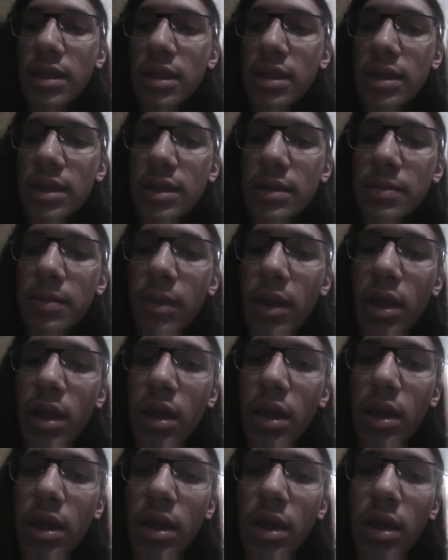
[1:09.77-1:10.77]
ainda.
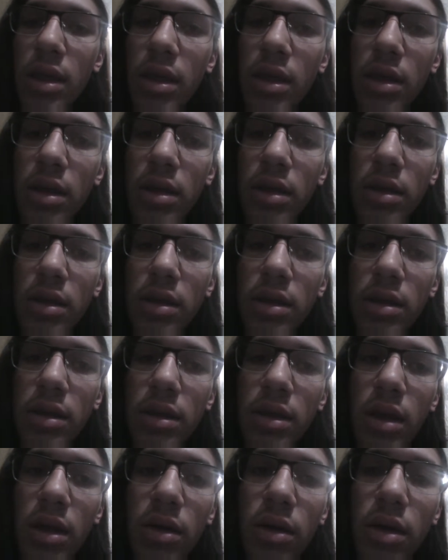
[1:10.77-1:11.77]

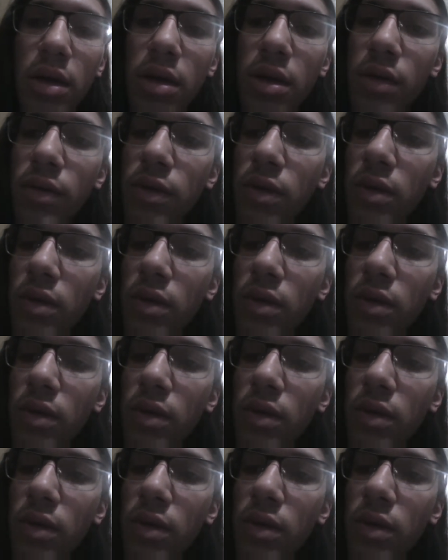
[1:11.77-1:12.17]
E agora que eu